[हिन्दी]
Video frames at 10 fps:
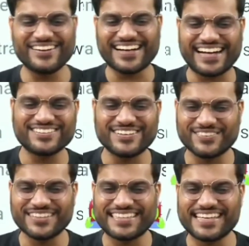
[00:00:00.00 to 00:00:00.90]
तो काजोल
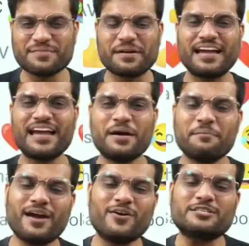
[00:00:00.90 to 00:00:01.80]
बोलती है कि मैं
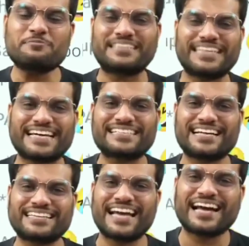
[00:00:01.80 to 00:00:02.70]
मैं उस पति के
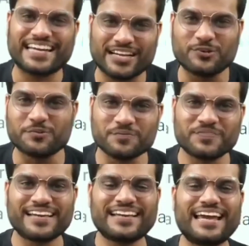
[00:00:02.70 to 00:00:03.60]
साथ क्या खेलू
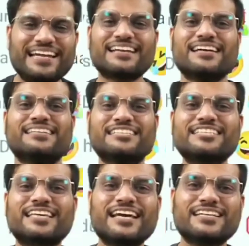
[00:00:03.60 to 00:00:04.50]
नहीं
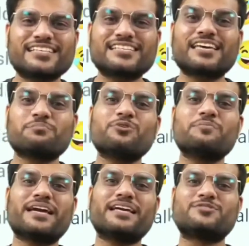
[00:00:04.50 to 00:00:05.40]
जिसके जिसके मुंह
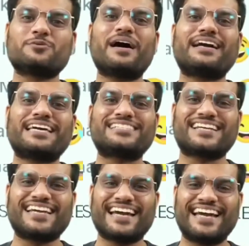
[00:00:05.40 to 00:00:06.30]
में ही जुबा
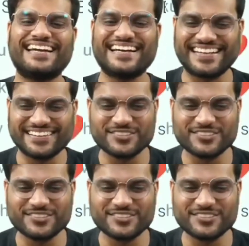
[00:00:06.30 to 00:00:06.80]
केसरी है